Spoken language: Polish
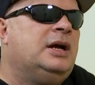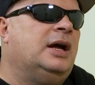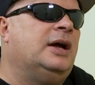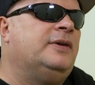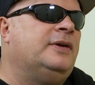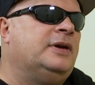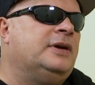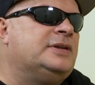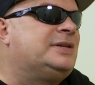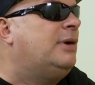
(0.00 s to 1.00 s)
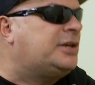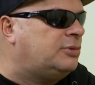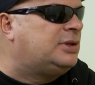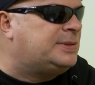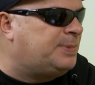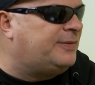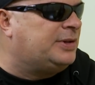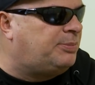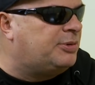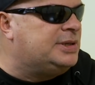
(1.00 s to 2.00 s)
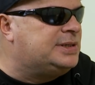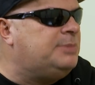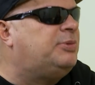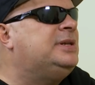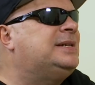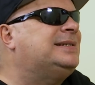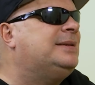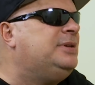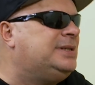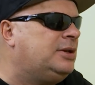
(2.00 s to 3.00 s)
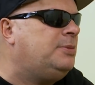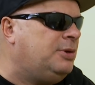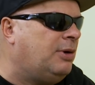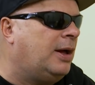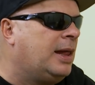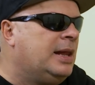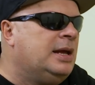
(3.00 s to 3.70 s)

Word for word: e, e, zgłaszał tę sprawę na policję i policja z tym nic nie robiła.